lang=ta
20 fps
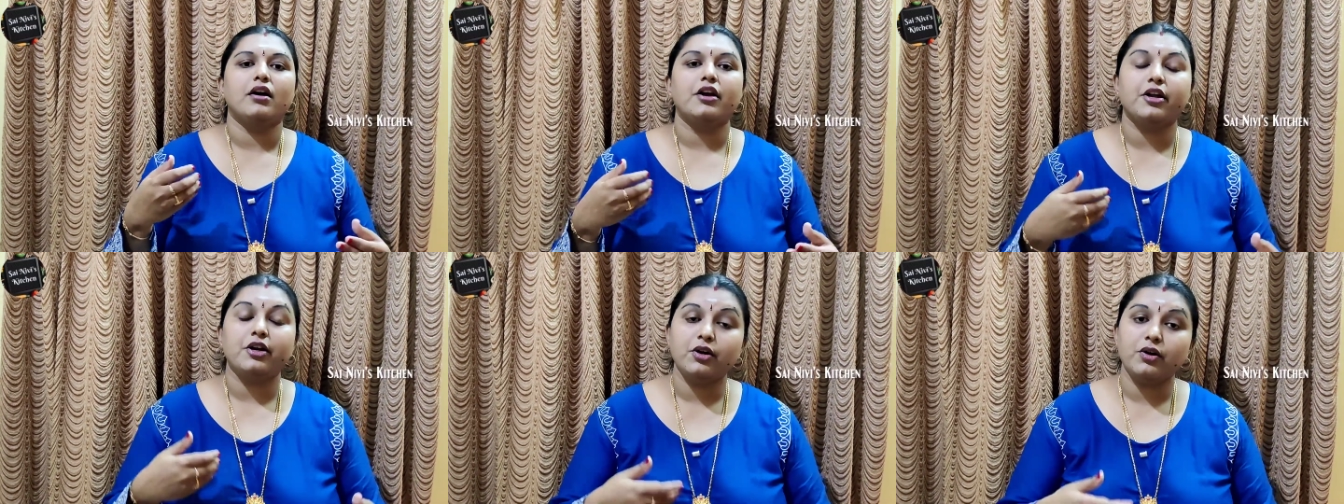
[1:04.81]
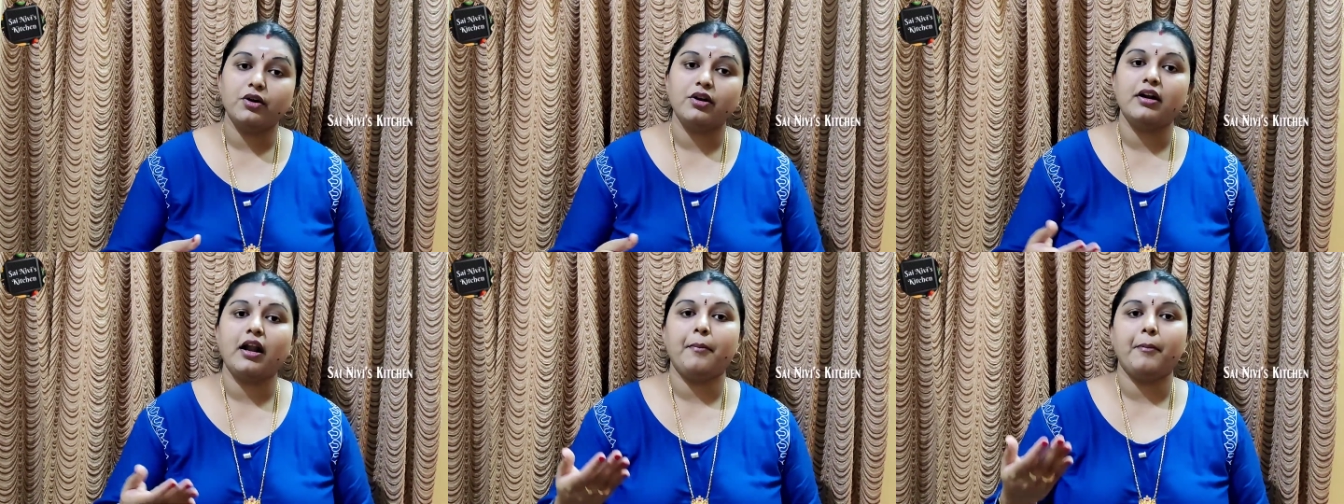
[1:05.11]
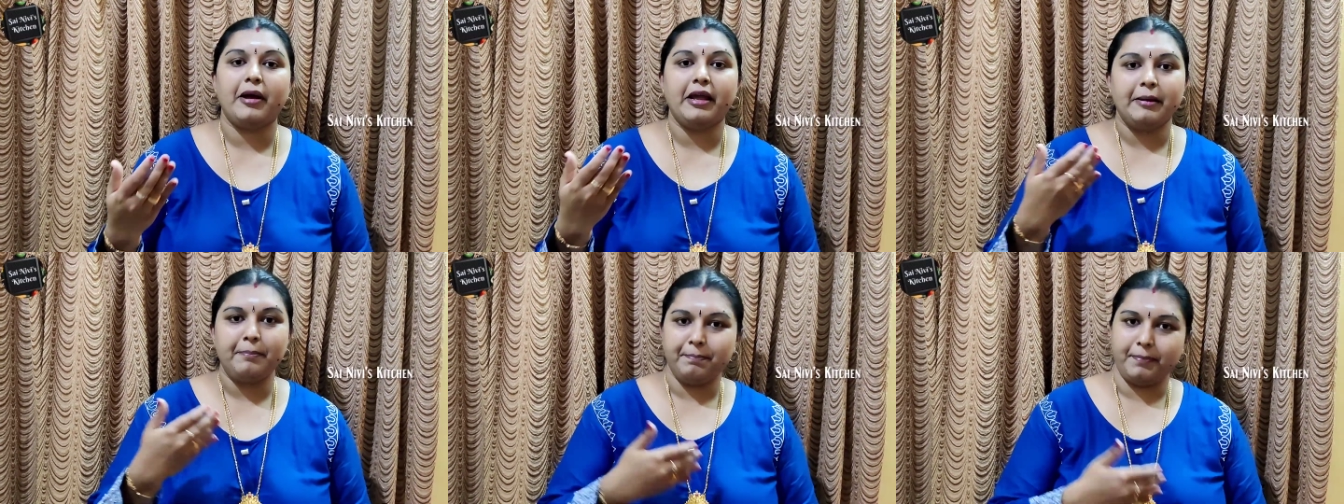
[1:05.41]
இன்னொன்று
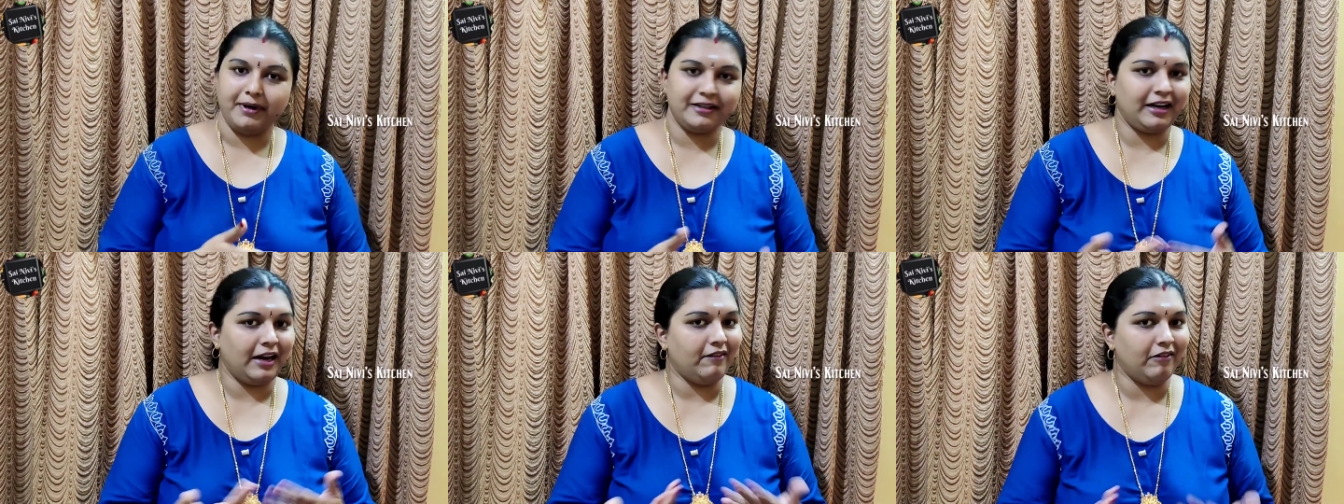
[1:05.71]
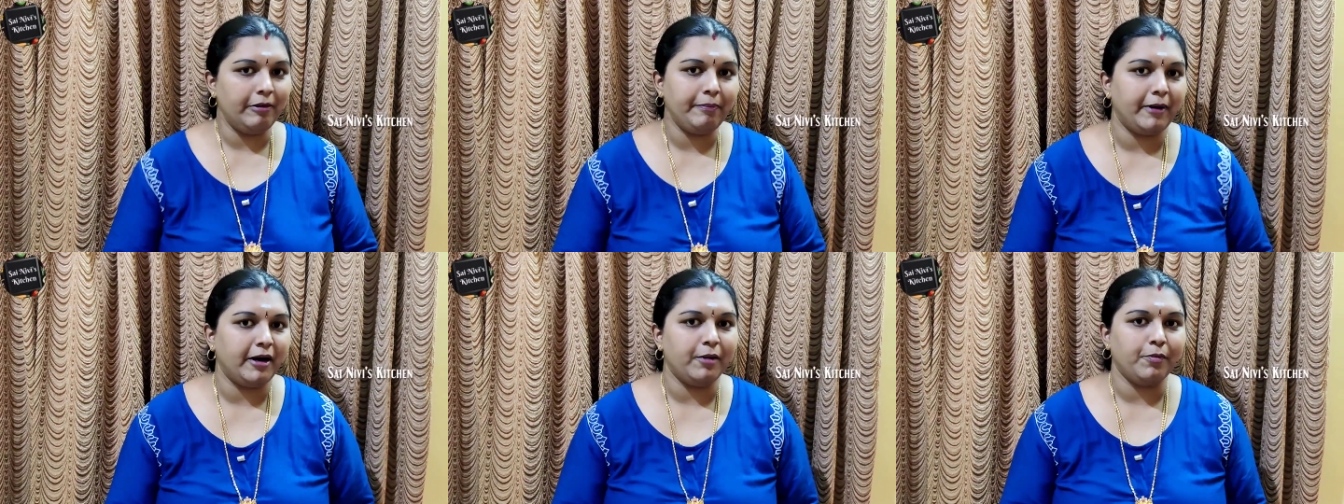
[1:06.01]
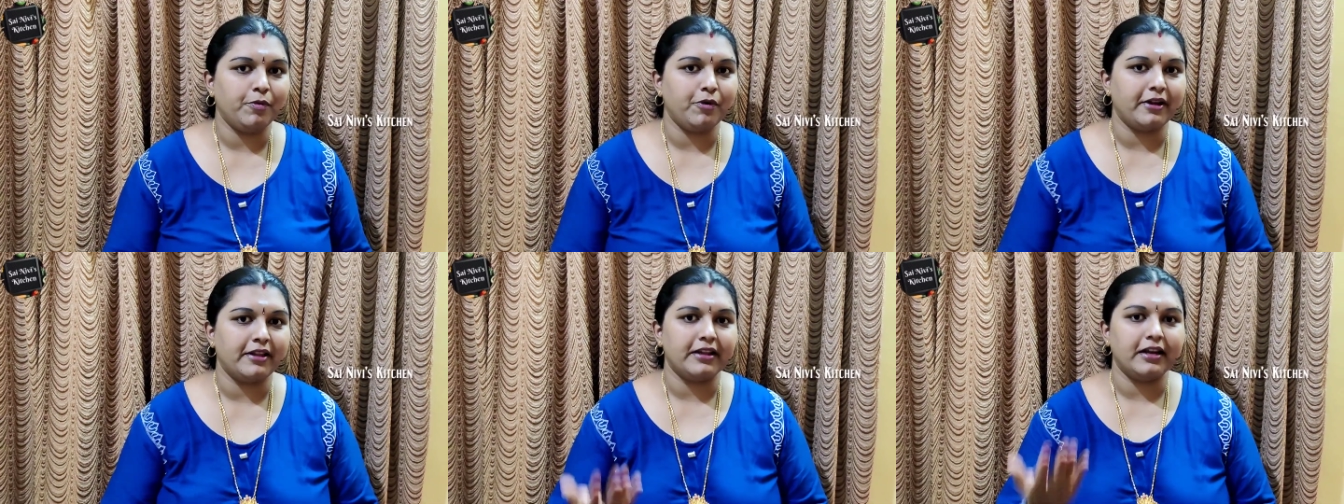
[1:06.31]
நம்ம இப்போ ட்ராவல் பண்ண
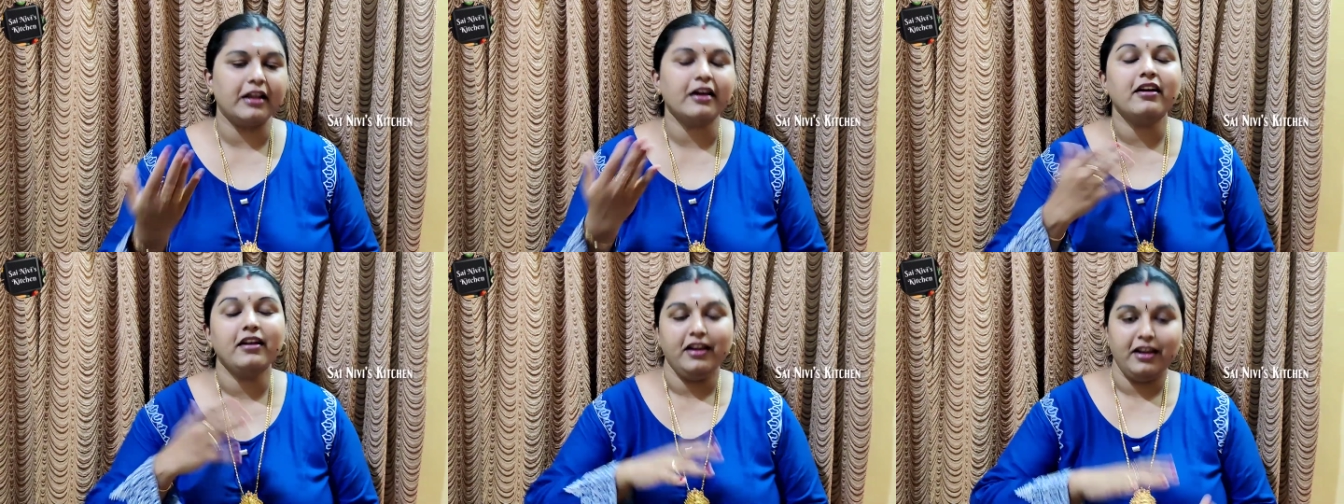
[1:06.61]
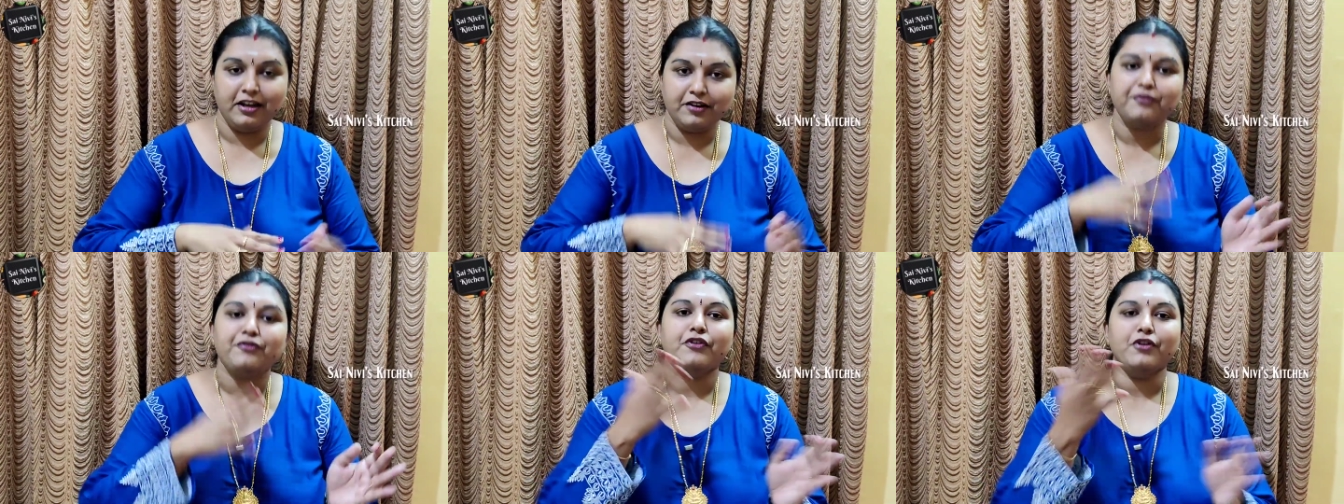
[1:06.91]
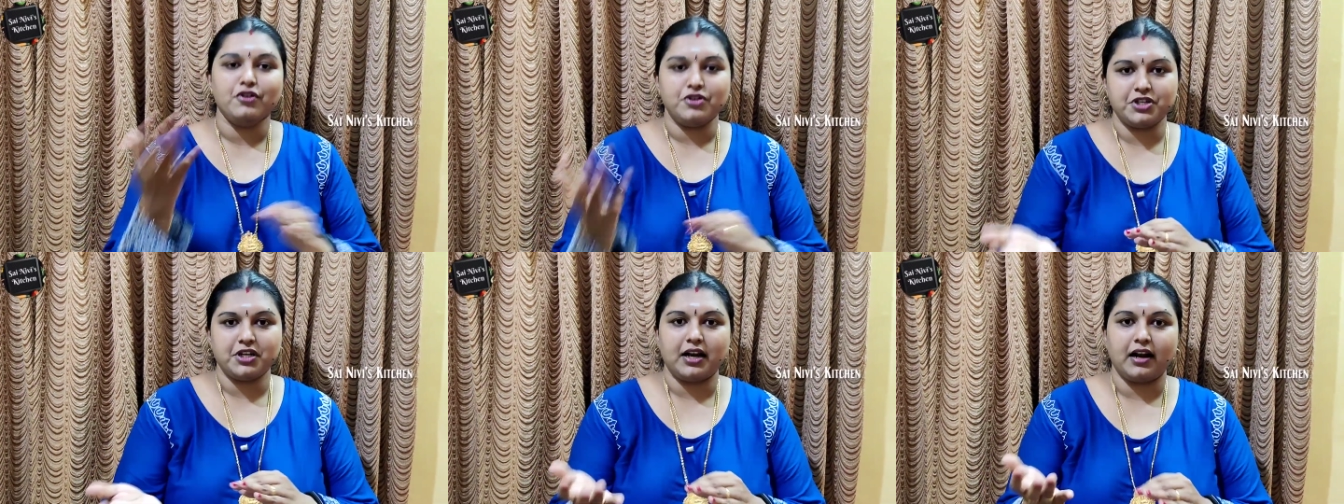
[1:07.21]
போகிறதில்ல இன்
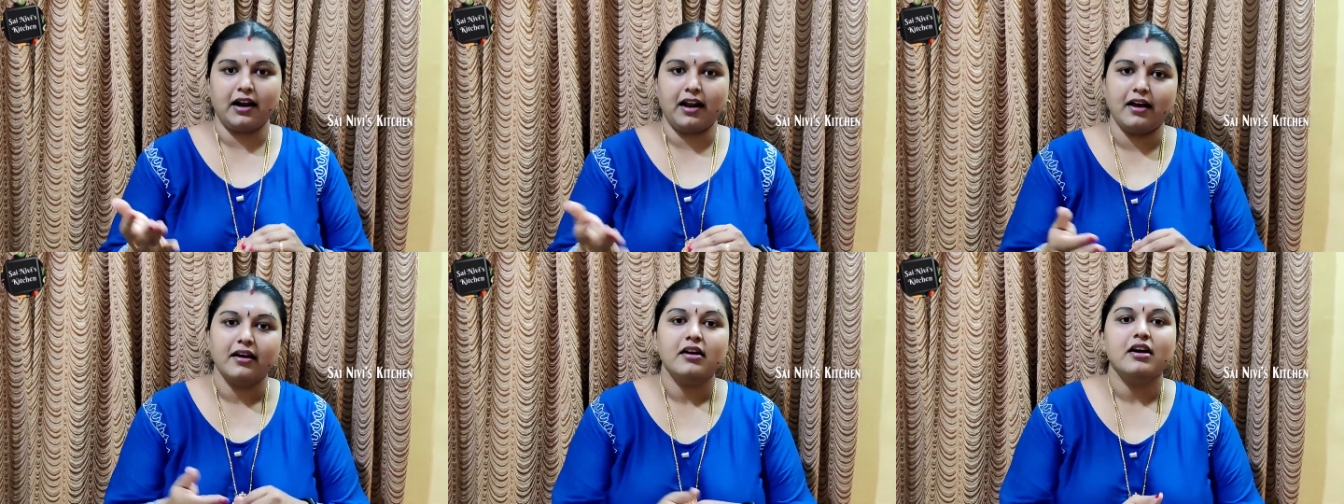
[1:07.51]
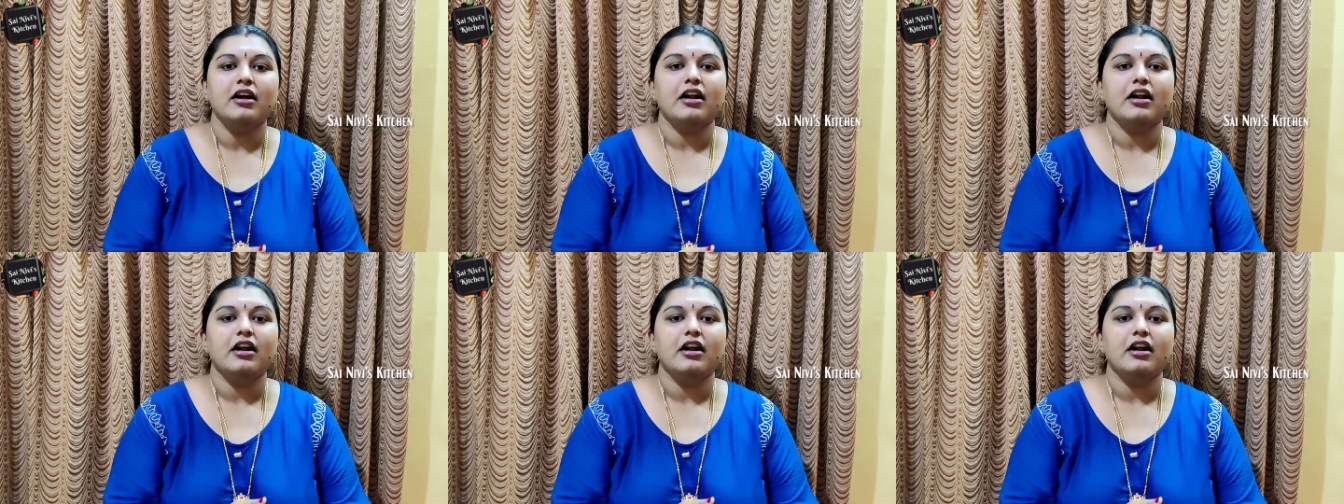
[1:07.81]
ஃபியூச்சரில்